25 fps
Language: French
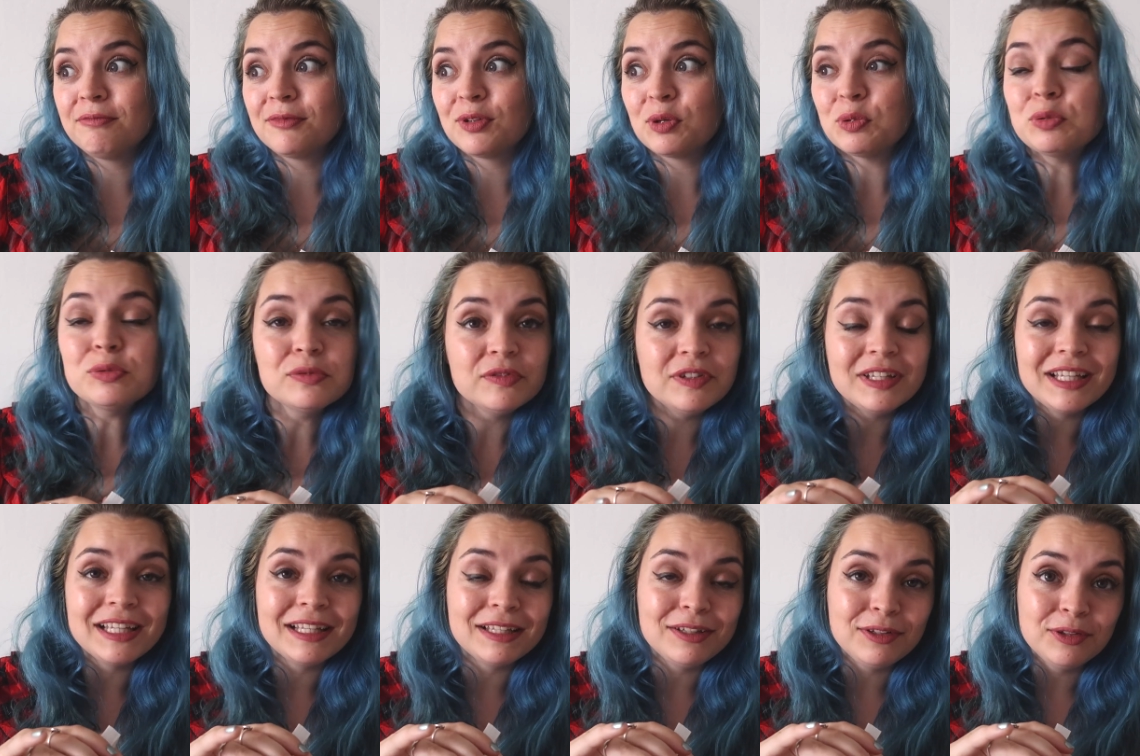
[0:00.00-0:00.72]

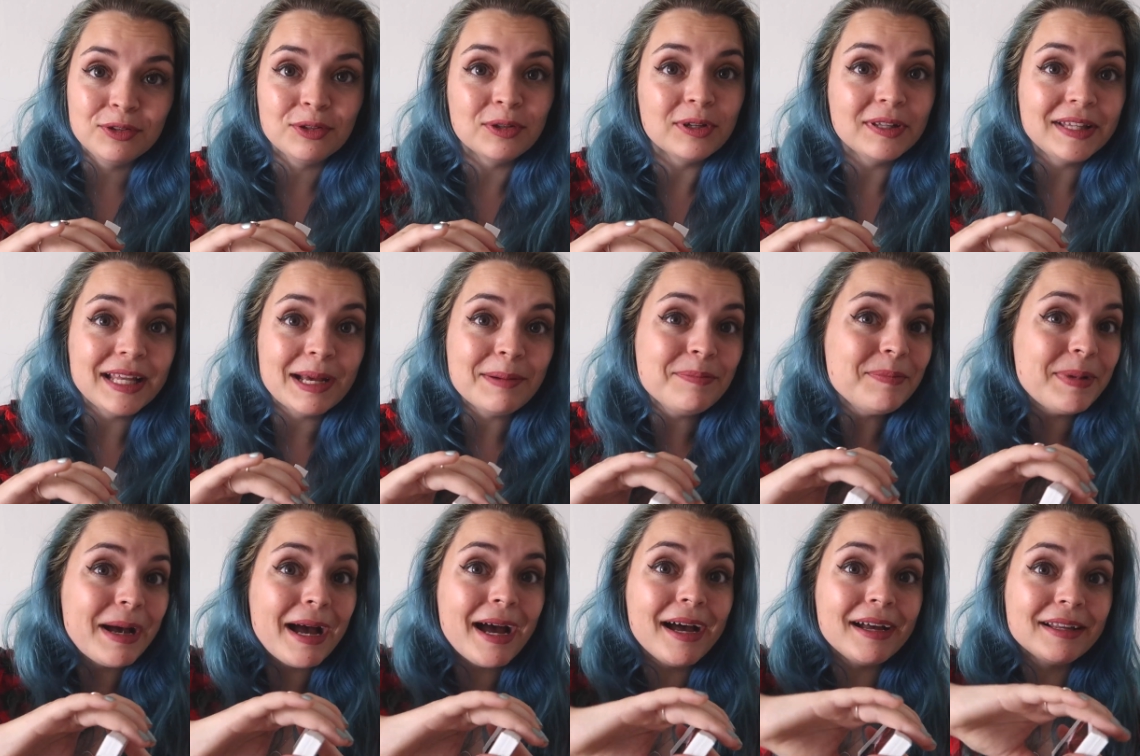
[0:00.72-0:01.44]
trouvé
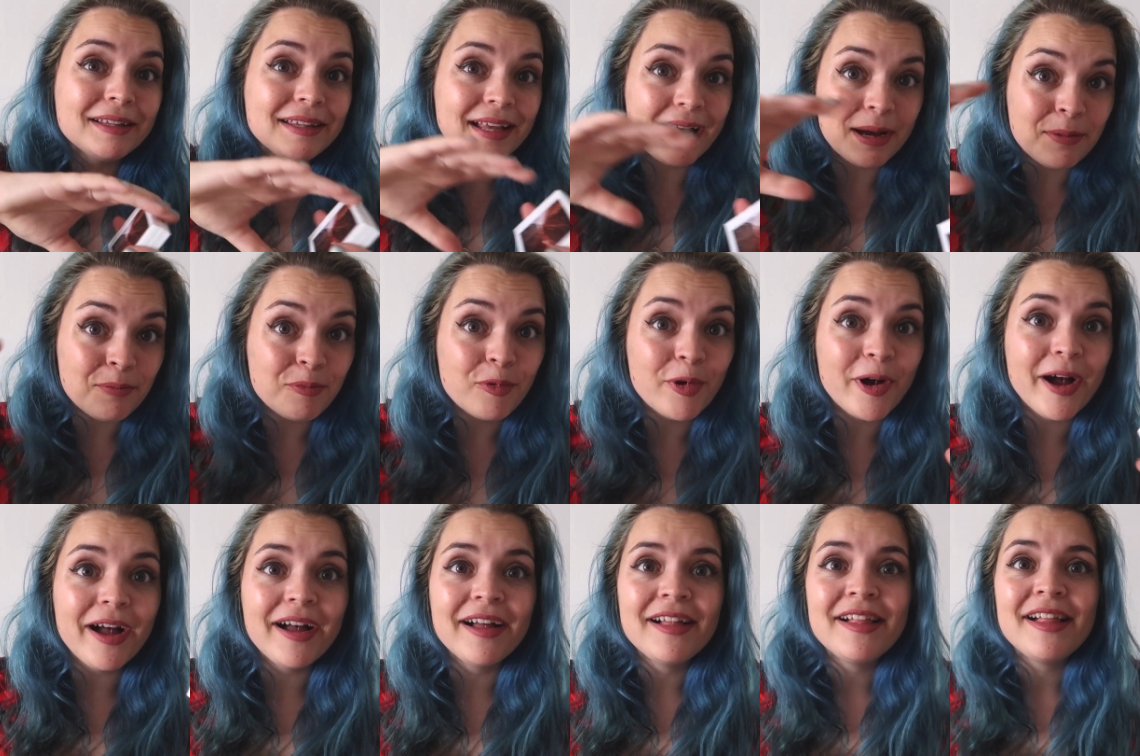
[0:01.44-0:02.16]
d'appart à
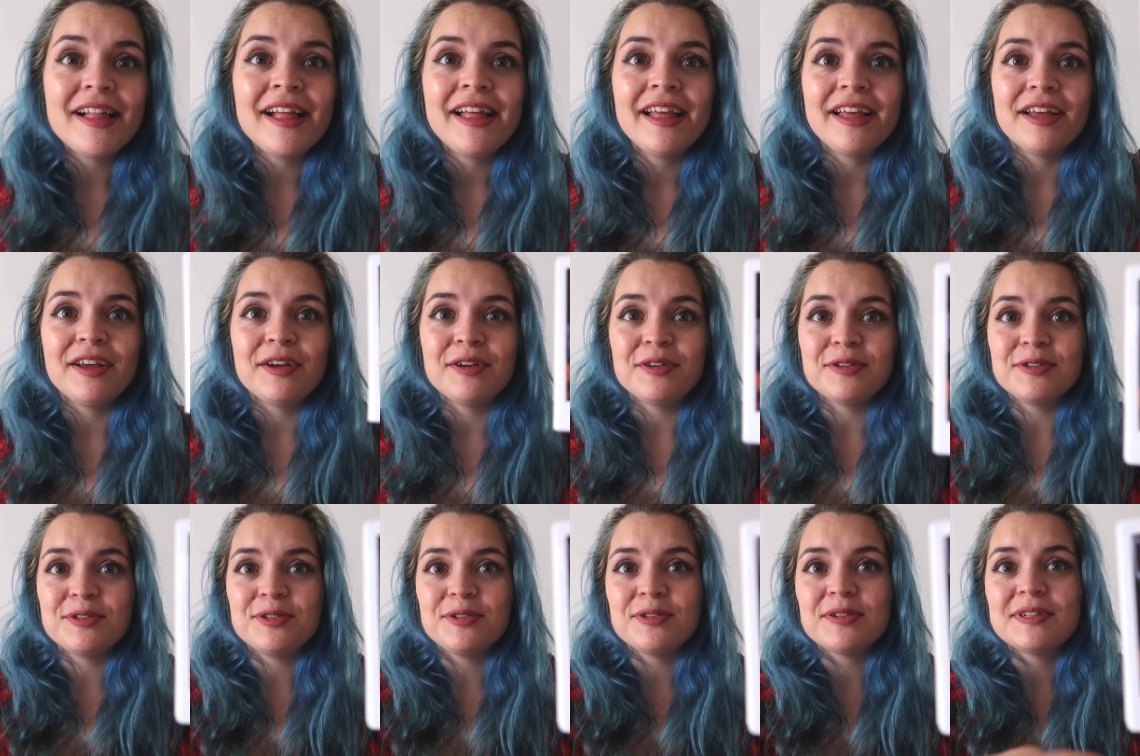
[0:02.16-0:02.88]
moi,
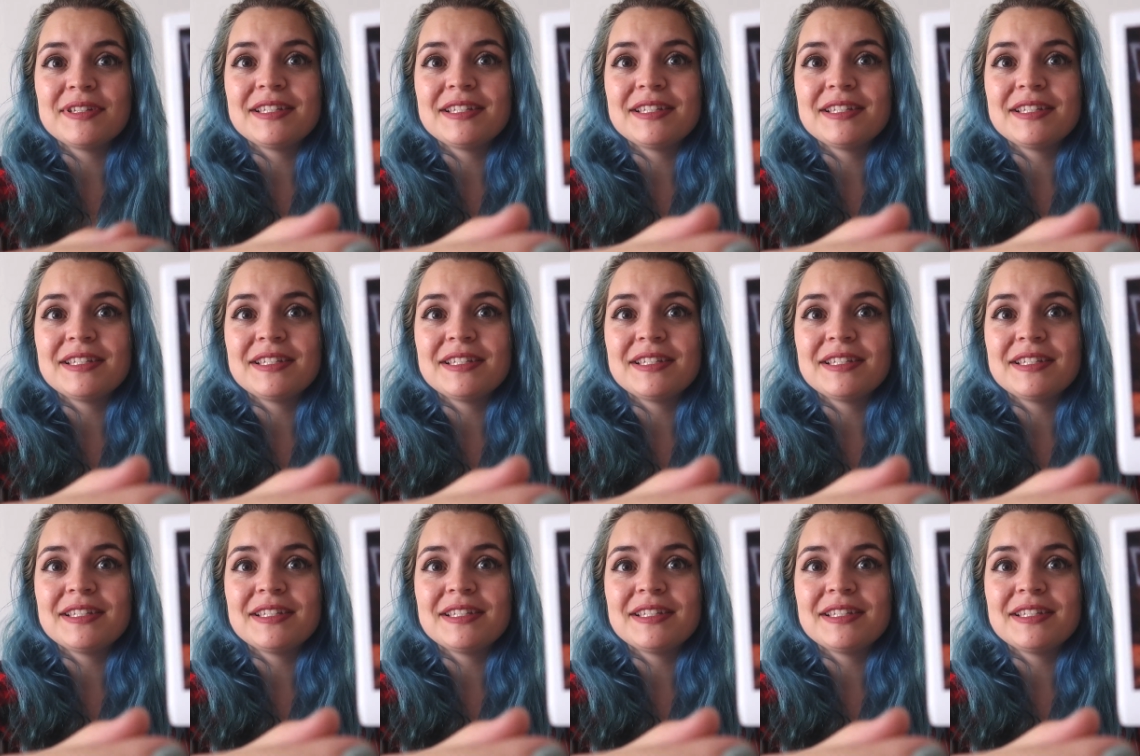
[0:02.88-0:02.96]
euh,